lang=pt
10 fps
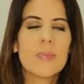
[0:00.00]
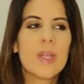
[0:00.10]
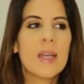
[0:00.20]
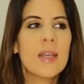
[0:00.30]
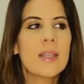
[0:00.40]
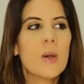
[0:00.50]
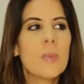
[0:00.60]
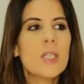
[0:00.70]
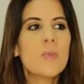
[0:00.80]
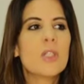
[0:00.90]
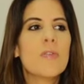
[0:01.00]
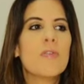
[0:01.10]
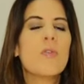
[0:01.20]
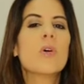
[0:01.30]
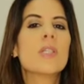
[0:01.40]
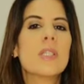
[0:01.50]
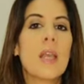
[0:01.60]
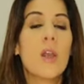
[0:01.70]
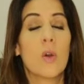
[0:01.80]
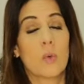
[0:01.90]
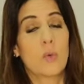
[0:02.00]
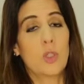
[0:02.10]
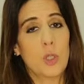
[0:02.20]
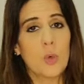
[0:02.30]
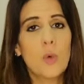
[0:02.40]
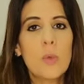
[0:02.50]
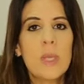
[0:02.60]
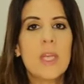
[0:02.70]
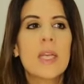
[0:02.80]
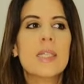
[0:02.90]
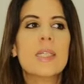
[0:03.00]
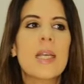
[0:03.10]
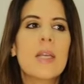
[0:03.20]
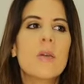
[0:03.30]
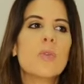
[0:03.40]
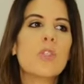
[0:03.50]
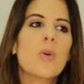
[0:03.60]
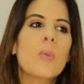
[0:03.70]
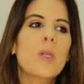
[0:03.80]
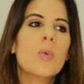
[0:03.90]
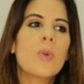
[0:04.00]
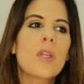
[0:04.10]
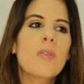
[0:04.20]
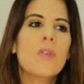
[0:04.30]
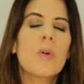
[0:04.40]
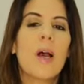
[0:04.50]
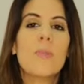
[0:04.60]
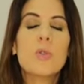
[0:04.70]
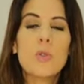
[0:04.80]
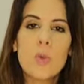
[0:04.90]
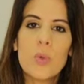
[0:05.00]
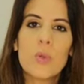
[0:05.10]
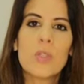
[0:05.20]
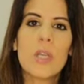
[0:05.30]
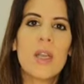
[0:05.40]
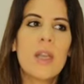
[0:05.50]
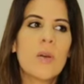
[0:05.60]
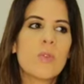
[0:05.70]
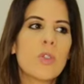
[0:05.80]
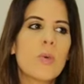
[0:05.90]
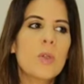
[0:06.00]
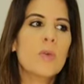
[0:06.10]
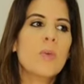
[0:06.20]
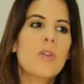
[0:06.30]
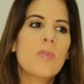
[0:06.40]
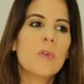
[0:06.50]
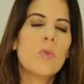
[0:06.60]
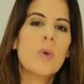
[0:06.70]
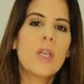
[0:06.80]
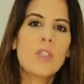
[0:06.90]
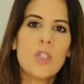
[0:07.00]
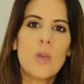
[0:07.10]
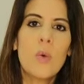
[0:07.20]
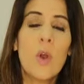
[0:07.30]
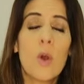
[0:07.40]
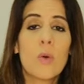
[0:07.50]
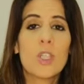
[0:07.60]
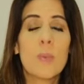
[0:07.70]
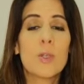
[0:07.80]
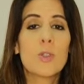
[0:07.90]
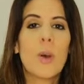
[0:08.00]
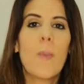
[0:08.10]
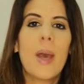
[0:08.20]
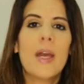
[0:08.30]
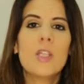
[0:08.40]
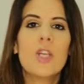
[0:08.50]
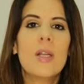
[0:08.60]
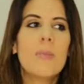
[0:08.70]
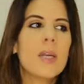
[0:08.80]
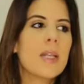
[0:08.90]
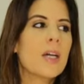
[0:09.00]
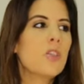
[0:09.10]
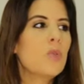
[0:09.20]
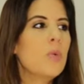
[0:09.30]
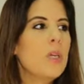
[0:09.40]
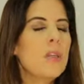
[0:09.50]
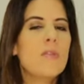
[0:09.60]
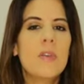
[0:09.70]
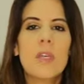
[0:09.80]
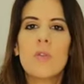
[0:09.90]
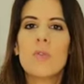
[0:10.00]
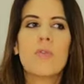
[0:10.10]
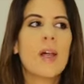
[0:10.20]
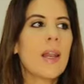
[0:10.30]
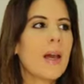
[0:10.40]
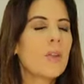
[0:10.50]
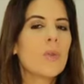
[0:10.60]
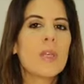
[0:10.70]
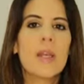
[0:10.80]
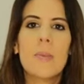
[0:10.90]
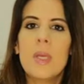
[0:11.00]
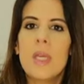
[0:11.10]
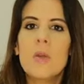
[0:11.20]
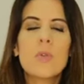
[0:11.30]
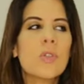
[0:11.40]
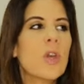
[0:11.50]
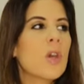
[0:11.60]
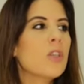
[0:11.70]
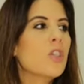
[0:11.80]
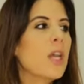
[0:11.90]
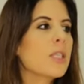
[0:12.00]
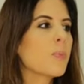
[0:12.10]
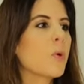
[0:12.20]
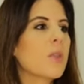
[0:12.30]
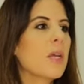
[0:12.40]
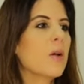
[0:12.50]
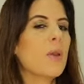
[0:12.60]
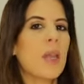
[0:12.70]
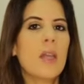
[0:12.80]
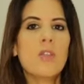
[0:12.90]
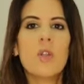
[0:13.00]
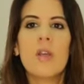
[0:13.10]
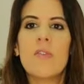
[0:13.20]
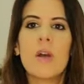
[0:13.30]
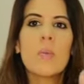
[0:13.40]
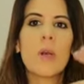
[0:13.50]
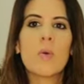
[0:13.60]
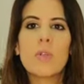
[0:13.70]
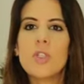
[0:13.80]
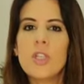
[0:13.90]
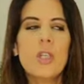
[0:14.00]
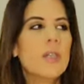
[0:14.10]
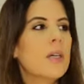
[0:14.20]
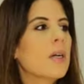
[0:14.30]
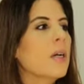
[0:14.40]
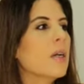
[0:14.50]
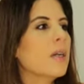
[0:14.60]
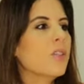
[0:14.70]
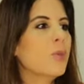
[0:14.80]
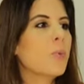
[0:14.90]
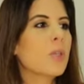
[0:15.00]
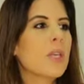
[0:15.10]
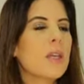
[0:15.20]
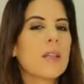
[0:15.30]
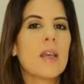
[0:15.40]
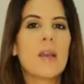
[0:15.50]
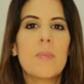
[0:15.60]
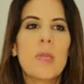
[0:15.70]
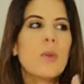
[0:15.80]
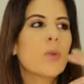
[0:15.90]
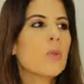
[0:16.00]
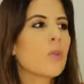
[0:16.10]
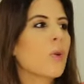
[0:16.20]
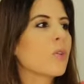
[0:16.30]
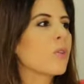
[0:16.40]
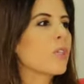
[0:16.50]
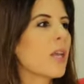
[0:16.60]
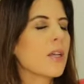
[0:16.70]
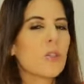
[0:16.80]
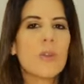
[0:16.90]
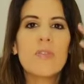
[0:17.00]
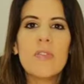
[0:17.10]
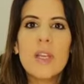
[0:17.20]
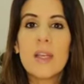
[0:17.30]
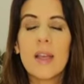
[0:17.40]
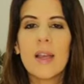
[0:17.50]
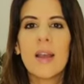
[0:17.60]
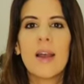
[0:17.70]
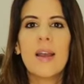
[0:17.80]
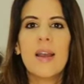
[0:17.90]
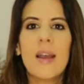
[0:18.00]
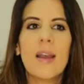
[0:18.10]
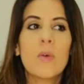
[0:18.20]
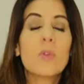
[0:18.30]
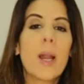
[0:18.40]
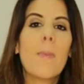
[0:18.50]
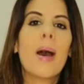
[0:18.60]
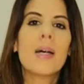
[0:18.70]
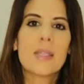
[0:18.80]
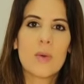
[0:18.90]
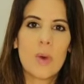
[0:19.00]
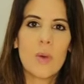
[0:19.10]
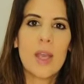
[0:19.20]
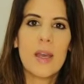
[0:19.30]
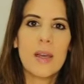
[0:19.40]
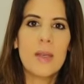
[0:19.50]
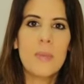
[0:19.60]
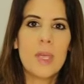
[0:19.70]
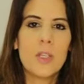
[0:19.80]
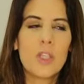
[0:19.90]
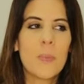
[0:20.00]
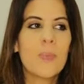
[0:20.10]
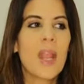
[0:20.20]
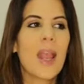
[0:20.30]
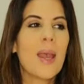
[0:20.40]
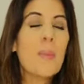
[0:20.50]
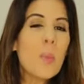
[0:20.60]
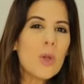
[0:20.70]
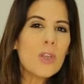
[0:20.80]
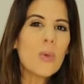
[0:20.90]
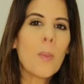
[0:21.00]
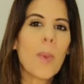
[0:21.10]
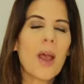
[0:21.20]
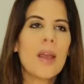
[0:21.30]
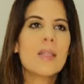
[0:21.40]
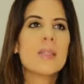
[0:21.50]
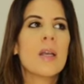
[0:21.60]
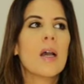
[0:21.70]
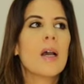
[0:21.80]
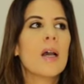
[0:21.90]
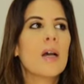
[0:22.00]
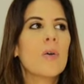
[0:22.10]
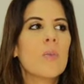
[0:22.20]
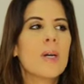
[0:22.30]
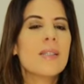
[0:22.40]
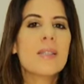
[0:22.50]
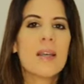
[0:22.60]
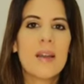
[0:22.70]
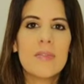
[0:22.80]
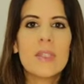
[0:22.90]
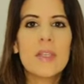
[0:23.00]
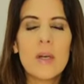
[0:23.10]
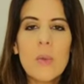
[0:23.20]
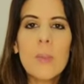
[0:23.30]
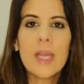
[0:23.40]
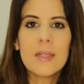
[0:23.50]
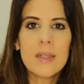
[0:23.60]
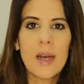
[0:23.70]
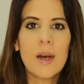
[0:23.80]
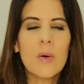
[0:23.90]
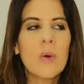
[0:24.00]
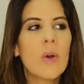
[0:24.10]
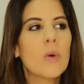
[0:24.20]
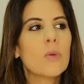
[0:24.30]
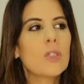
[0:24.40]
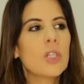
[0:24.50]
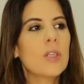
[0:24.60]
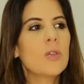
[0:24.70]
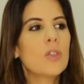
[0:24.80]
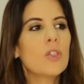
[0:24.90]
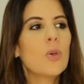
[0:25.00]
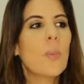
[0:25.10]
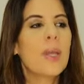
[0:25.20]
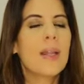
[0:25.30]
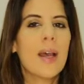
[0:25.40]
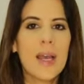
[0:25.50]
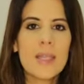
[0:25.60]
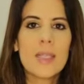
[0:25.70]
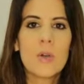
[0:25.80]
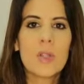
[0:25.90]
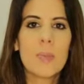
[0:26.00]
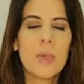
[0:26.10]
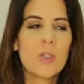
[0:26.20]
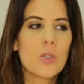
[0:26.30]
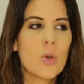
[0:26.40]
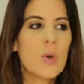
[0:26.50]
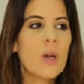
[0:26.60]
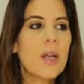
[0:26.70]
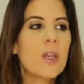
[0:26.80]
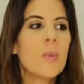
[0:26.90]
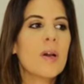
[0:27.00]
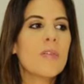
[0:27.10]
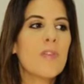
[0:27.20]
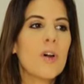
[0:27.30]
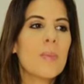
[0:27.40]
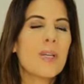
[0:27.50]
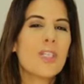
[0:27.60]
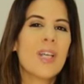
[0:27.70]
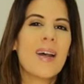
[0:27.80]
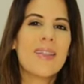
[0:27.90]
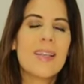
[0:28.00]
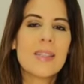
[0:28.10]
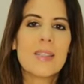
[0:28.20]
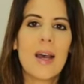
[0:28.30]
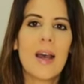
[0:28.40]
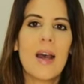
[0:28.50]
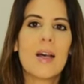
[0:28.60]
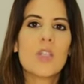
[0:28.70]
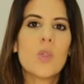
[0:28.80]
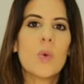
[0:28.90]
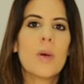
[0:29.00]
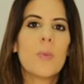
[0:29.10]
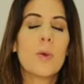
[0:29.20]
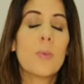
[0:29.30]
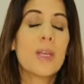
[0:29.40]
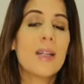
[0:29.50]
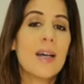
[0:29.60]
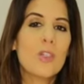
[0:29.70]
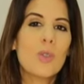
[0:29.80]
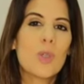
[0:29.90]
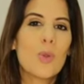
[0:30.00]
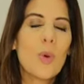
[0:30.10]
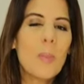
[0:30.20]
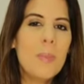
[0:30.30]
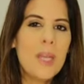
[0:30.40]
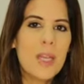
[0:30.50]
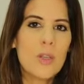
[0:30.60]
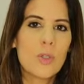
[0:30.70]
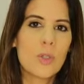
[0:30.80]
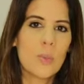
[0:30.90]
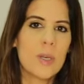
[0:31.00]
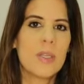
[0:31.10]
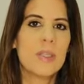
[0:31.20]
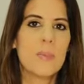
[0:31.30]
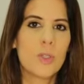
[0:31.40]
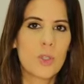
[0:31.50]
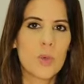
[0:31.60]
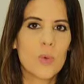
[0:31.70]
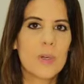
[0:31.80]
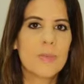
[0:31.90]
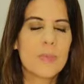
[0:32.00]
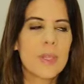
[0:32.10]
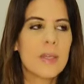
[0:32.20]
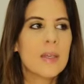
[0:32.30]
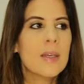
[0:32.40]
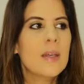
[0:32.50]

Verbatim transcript: Né? Então, mesmo se fosse um ciúme, seria um ciúme num nível absurdo, seria um ciúme num nível doentio, onde a pessoa perde a liberdade do ir e vir, do falar, do ter amigos, de responder alguém, de levar uma curtida, de poder ter amigo do outro sexo, enfim, é, é, ultrapassa qualquer limite. É muito mais uh, uma escravidão mental, um jeito de dominar essa outra pessoa e uma forma de atestar a sua propriedade, o seu seu domínio sobre essa pessoa, né?